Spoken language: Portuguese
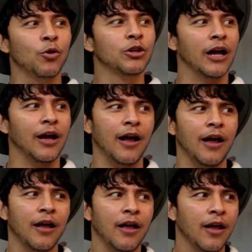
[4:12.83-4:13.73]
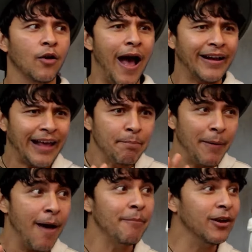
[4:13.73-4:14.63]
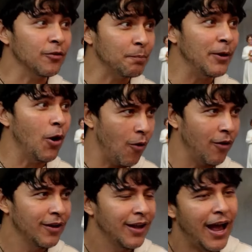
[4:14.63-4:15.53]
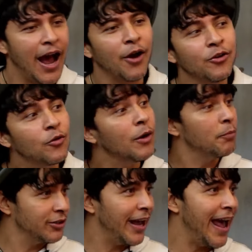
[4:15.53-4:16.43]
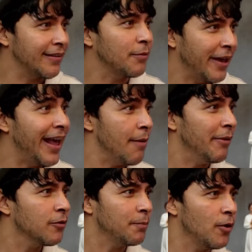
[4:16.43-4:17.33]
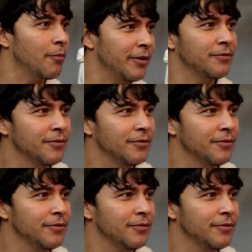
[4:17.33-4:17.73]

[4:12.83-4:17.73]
A menos cabeluda. A, cap... a menos pior. Aí tu puxou. Aí eu puxei essa, porque era a menos pior mesmo.